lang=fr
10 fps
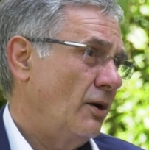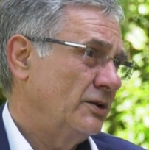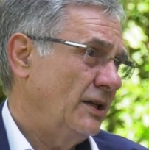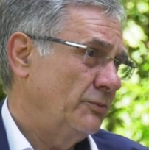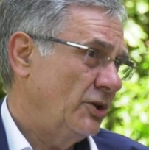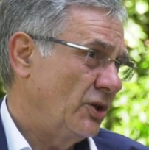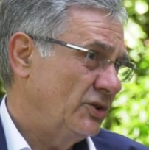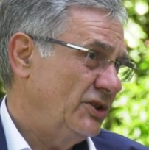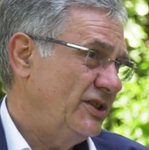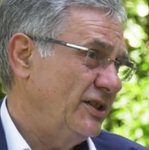en termes de
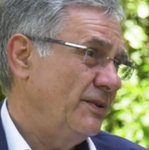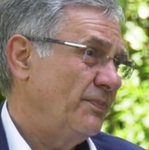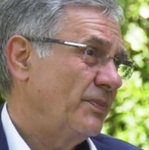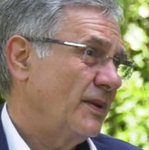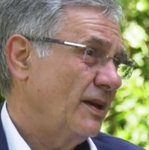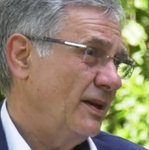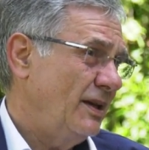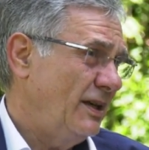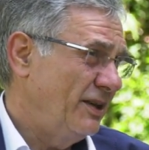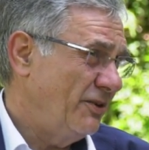quantité
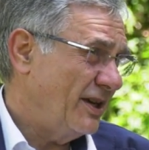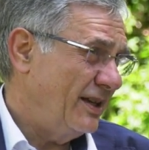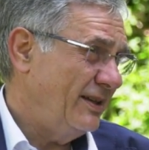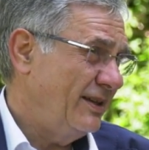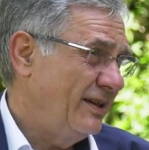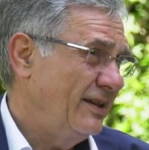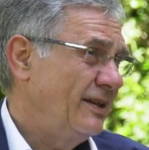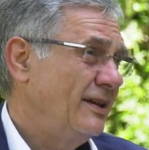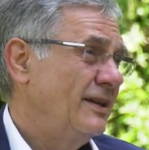et de qualité,